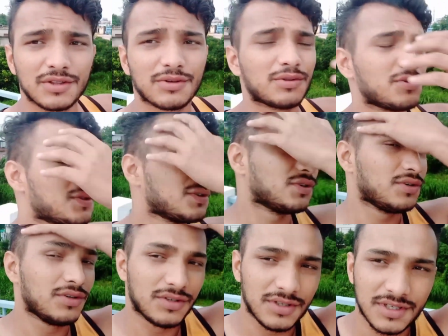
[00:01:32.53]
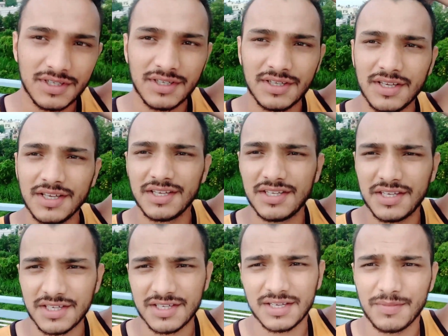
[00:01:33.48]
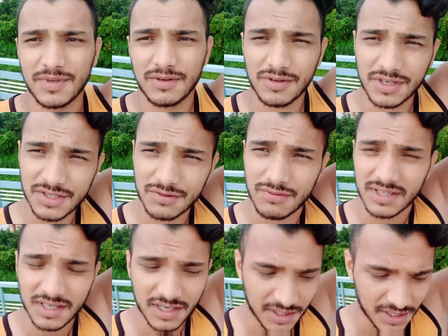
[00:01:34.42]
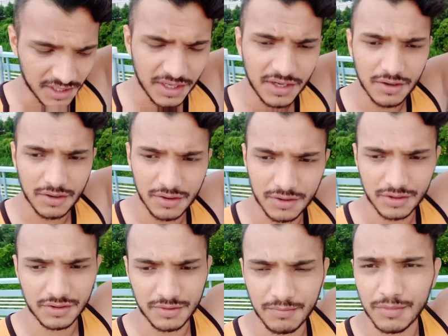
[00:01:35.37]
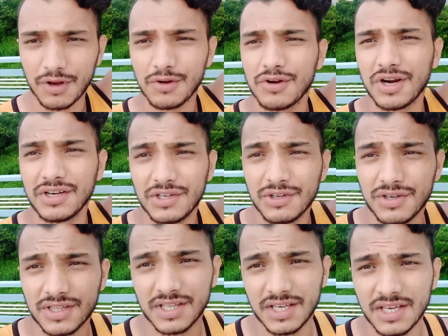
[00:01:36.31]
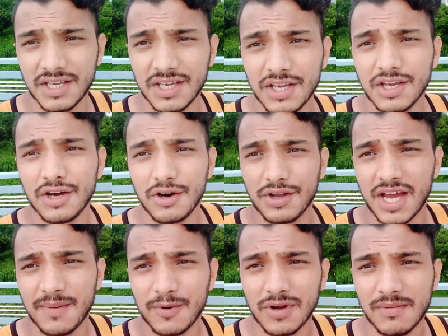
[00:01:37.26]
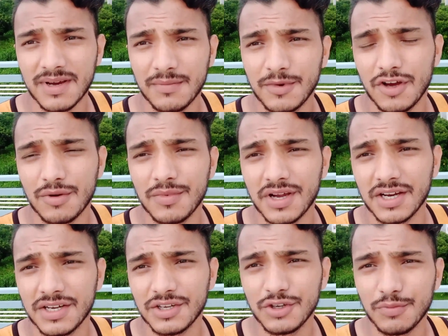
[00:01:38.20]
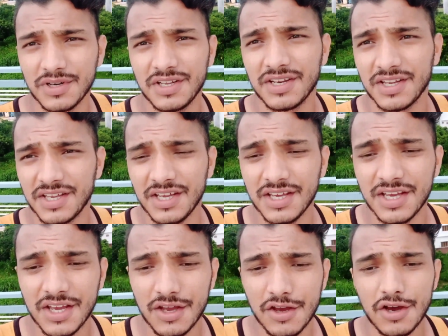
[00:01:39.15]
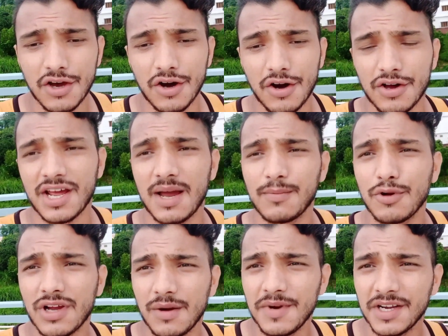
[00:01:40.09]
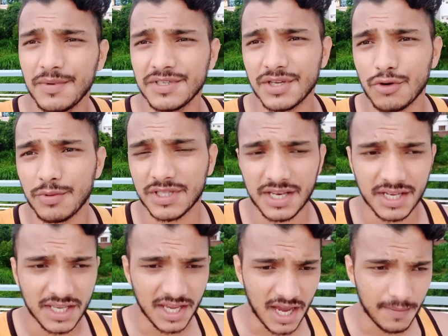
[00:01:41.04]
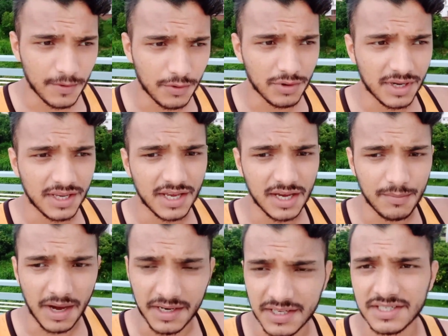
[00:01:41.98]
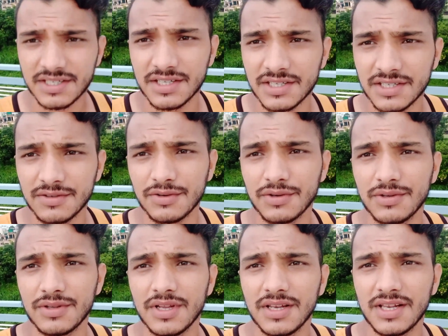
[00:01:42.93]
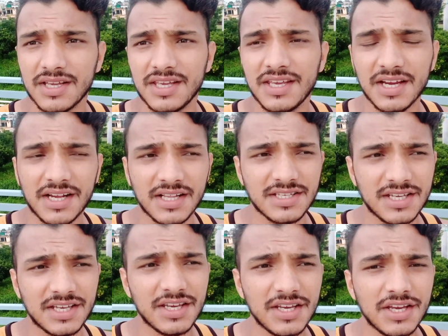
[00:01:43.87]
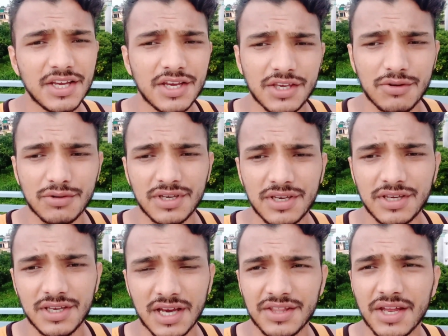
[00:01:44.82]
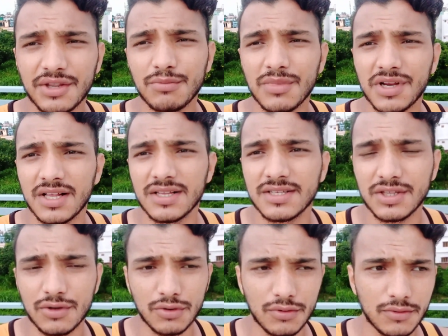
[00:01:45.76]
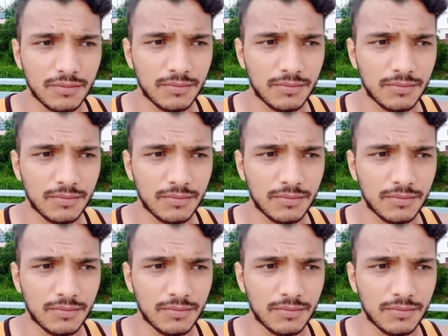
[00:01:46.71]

तो दोस्तों इसी के साथ ब्लॉग की शुरुआत करते हैं और ब्लॉग को कंटिन्यू रखते हैं और आप लोग हमारे ब्लॉग में कंटिन्यू बने रहिए और आप लोग कमेंट में ज़रूर बताना कि आप लोगों के यहाँ बारिश लगी है कल से क्योंकि यहाँ दर्दन में कल से तो